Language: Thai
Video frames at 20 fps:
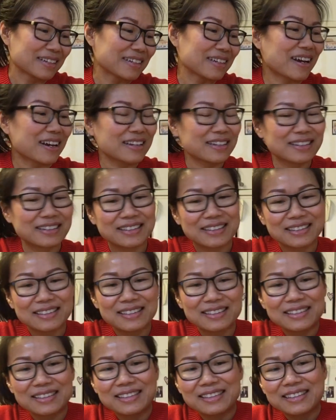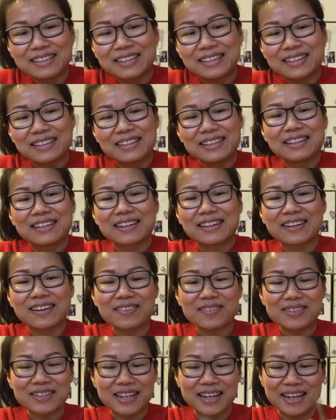นะก็
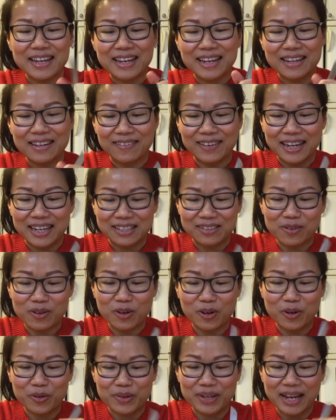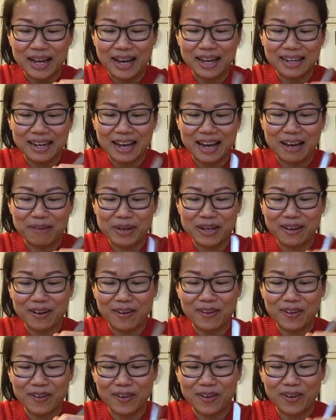โอเค เดี๋ยวไอต้องขออนุญาตลาไป
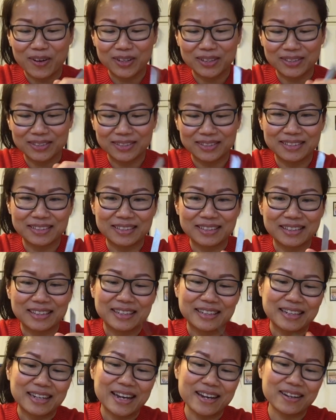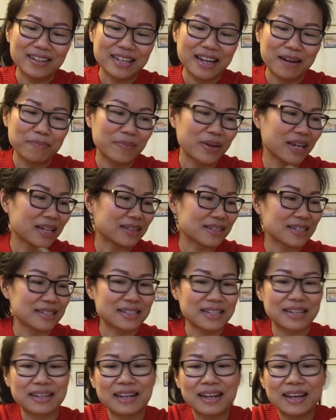ก่อนไอก็ทำเห็ดจะ
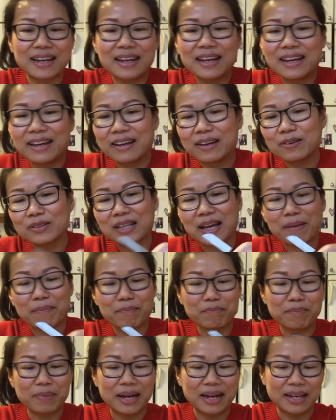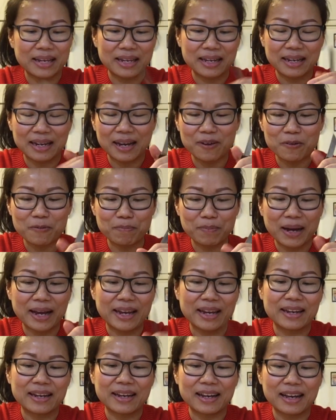เสร็จแล้วทำไปเล่าไป
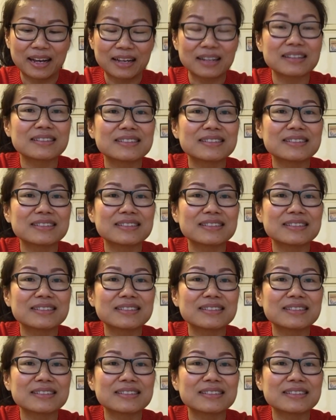นะคะ